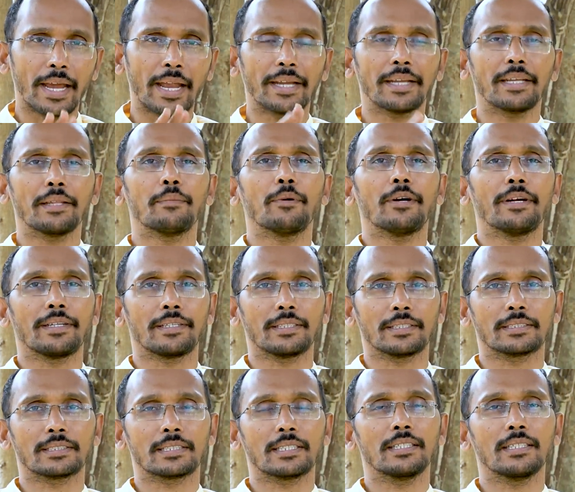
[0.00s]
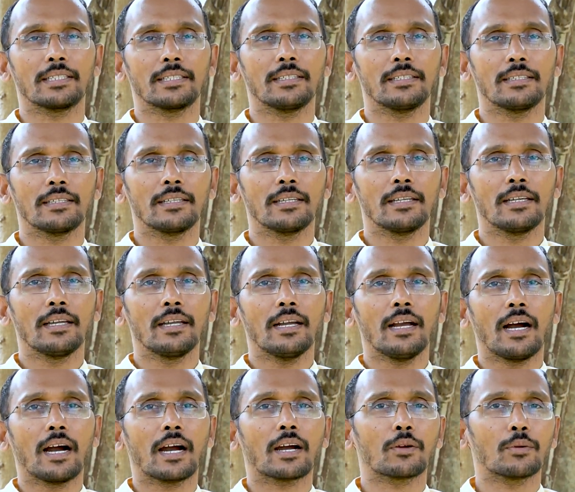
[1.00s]
యాంటీబయాటిక్స్కి
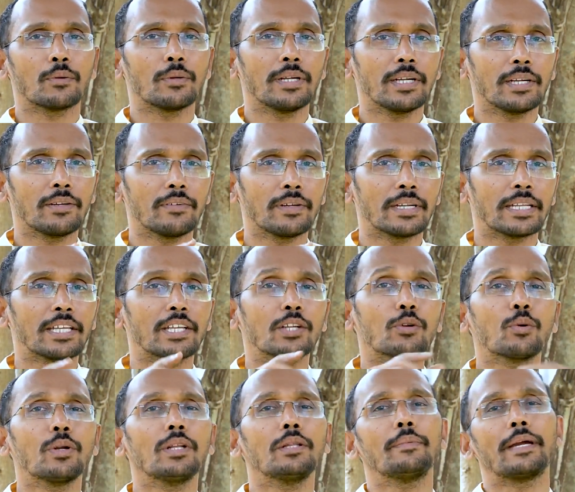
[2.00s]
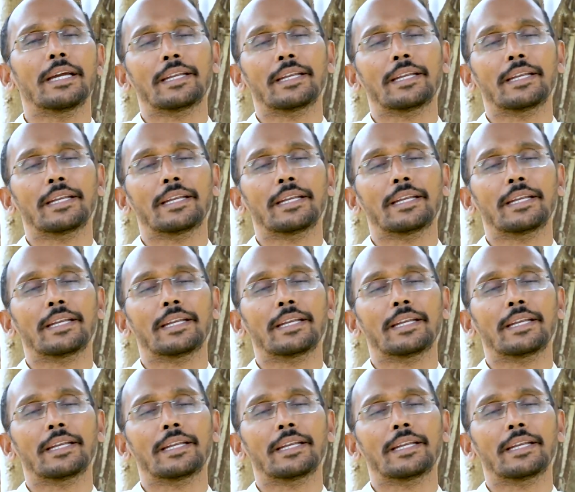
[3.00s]
అక్కడ ఉండేటువంటి ఈక్వలీ e.